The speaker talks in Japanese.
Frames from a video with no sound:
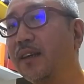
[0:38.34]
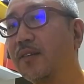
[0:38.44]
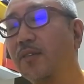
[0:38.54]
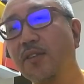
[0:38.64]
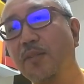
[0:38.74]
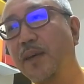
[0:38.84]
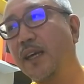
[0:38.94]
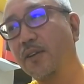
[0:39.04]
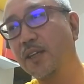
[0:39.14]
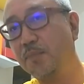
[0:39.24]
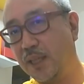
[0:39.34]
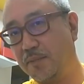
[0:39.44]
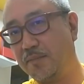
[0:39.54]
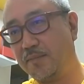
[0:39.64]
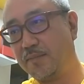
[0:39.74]
コード名の意味、
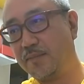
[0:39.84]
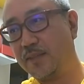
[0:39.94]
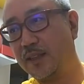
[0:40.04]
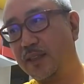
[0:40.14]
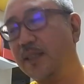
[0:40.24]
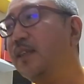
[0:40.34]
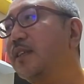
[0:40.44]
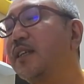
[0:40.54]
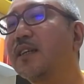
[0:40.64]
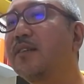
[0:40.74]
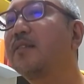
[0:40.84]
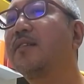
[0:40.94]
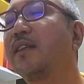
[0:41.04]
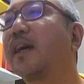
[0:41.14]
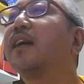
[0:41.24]
C6
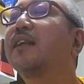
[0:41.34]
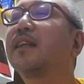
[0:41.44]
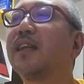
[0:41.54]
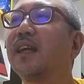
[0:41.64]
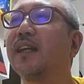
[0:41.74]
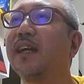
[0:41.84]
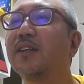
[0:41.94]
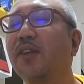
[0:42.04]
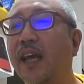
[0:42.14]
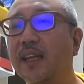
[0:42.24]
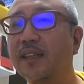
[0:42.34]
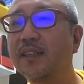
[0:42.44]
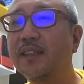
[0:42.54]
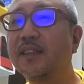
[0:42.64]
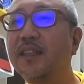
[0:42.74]
って書いてあったらなんやそれっ
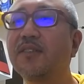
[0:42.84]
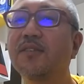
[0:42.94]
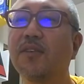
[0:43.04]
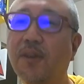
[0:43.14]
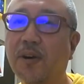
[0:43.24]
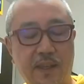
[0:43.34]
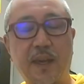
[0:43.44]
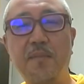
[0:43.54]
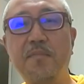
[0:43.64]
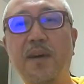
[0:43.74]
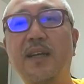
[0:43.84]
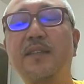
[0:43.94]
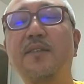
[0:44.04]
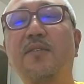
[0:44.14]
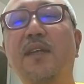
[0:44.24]
ていうことを鍵盤
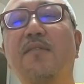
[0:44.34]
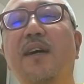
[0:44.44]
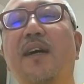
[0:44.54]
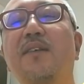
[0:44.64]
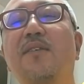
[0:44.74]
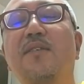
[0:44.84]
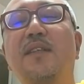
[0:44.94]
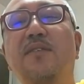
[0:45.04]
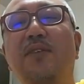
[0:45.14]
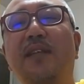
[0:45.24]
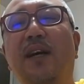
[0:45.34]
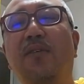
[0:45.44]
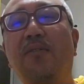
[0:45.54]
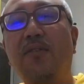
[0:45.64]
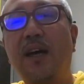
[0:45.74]
上でわかるようにしといた
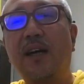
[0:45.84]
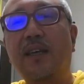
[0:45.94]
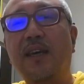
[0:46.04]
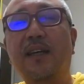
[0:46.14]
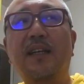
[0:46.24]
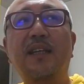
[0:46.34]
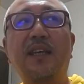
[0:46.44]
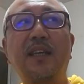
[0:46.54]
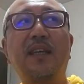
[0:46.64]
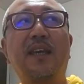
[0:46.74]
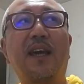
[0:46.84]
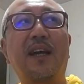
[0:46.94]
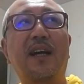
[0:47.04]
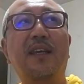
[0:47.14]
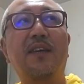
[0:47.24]
方が結果的に弦
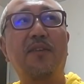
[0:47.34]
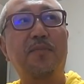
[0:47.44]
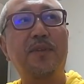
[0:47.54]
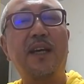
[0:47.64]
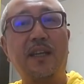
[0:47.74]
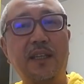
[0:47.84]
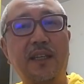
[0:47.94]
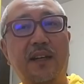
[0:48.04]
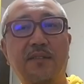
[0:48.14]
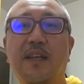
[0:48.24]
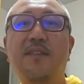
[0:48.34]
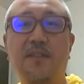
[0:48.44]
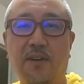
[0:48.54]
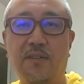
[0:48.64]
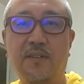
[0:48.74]
楽器のプレイに役立つ
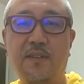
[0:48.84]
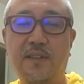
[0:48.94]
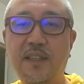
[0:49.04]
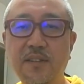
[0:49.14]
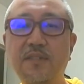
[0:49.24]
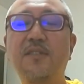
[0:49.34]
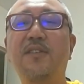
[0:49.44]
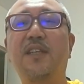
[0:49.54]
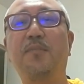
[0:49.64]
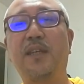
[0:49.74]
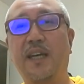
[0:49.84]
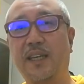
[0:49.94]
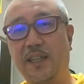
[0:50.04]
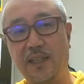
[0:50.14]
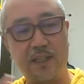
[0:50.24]
よっていう意味合い
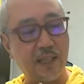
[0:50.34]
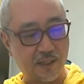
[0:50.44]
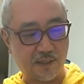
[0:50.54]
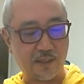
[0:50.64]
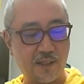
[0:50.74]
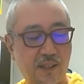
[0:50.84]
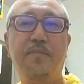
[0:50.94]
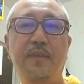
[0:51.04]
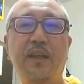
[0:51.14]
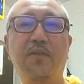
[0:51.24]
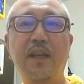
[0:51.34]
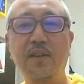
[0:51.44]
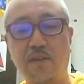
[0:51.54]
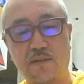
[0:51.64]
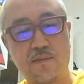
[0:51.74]
です。で、これ
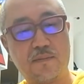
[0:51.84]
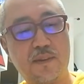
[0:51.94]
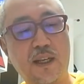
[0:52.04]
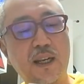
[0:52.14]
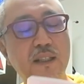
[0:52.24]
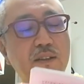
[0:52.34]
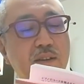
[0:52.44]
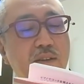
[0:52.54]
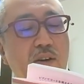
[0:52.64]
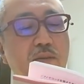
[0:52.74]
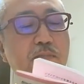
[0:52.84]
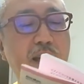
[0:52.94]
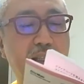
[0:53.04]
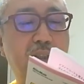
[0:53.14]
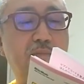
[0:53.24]
の76
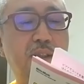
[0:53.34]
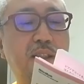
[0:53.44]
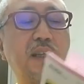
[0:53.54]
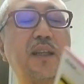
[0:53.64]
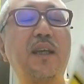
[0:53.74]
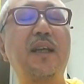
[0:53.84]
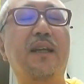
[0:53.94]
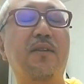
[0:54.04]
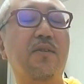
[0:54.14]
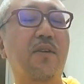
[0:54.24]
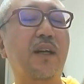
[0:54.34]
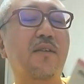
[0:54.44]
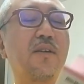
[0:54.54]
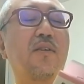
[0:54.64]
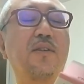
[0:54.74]
ページ、CD だと
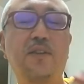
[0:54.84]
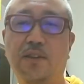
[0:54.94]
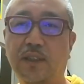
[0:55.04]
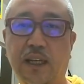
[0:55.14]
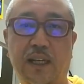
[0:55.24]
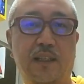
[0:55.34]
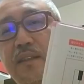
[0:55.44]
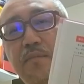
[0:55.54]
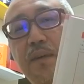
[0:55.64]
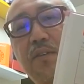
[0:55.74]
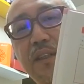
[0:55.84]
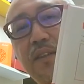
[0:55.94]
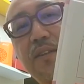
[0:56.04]
トラック47。まあ、これちょっ